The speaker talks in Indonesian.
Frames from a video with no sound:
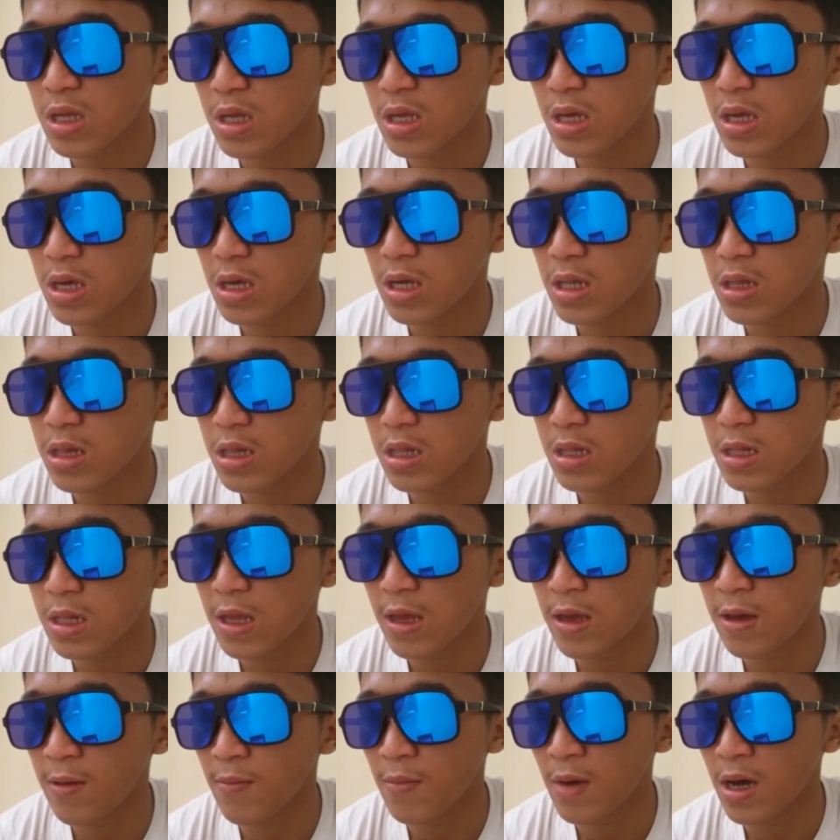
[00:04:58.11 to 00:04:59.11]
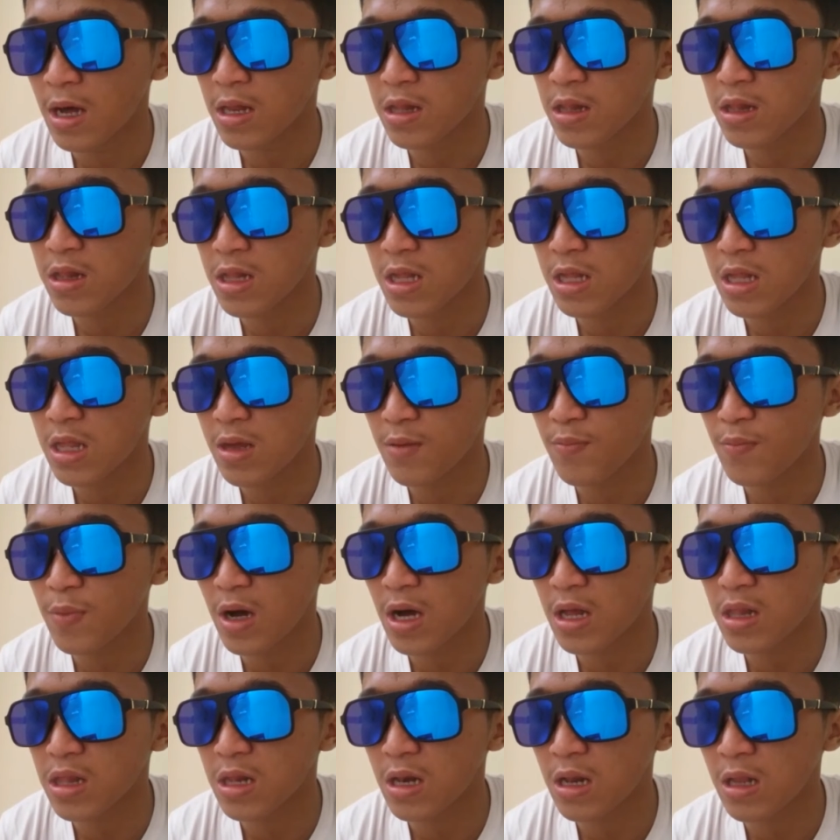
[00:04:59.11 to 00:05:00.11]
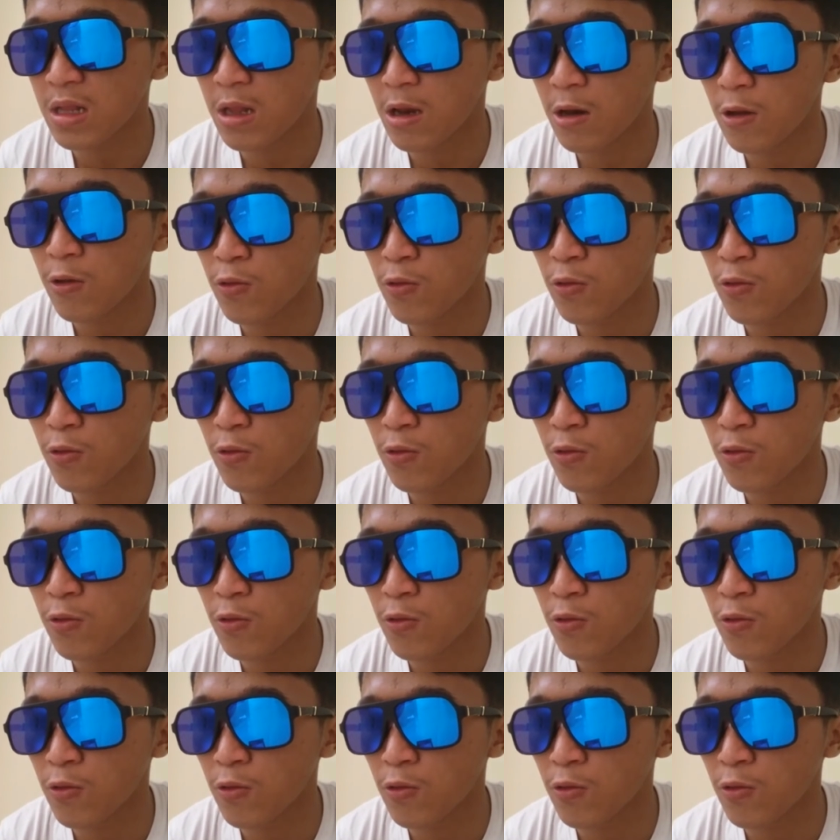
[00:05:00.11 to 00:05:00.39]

estimasinya penghasilan dari